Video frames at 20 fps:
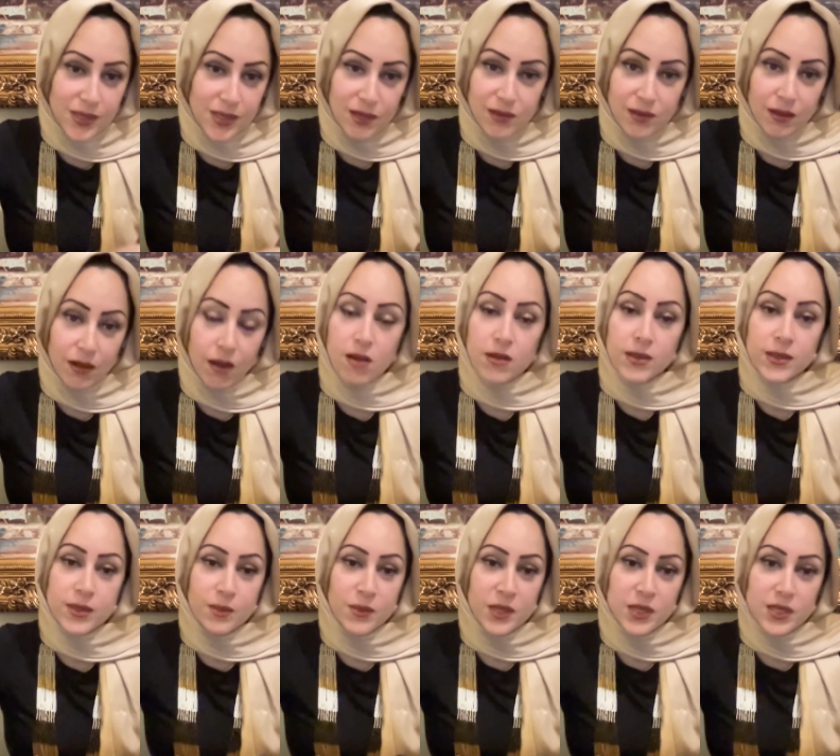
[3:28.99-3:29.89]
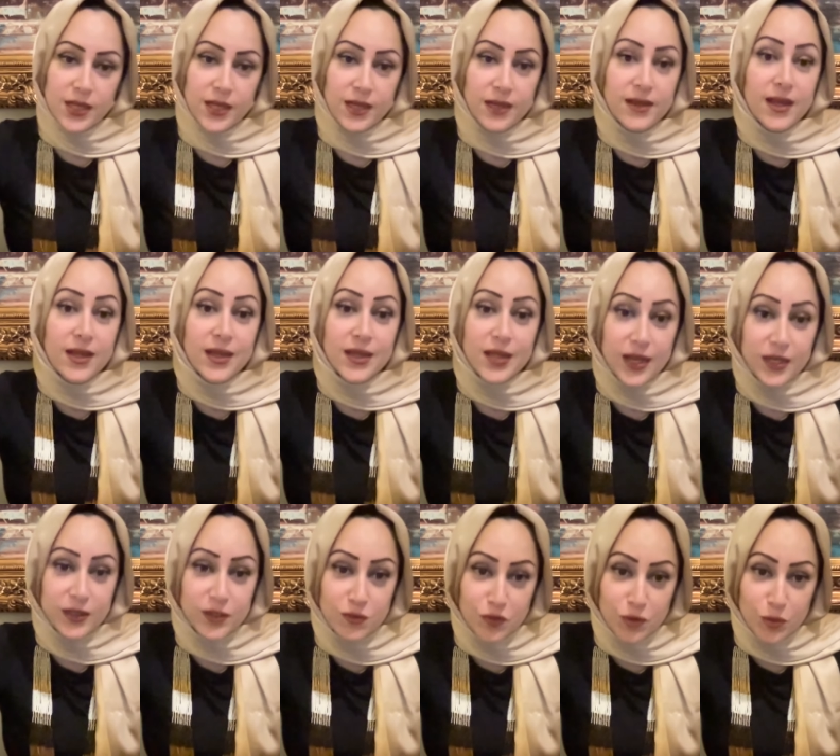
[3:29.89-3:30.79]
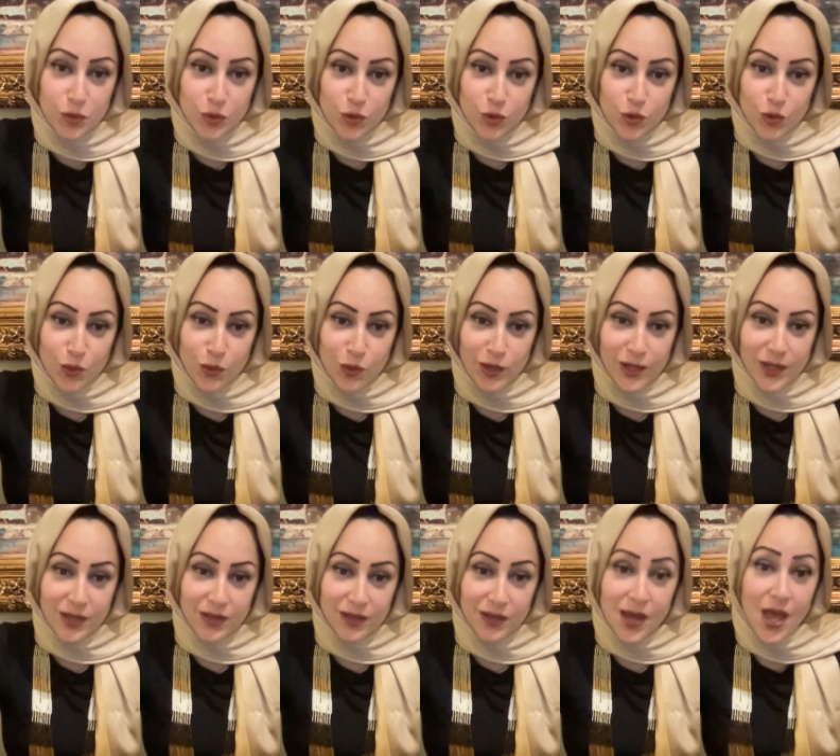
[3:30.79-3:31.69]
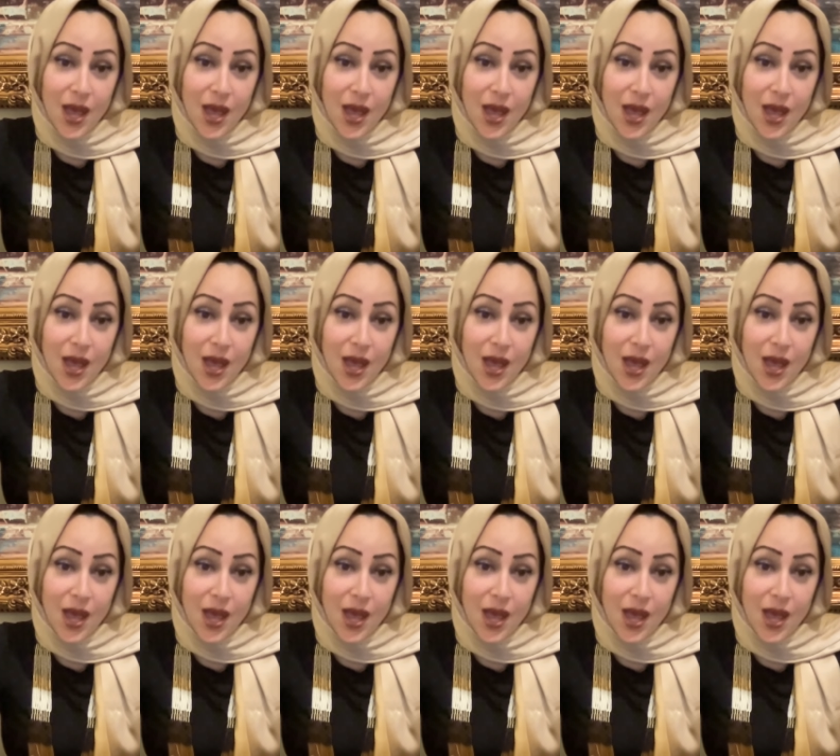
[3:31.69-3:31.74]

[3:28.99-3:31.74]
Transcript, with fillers: انتقاص من السيدات اللي قاعدين في بيوتهم مهند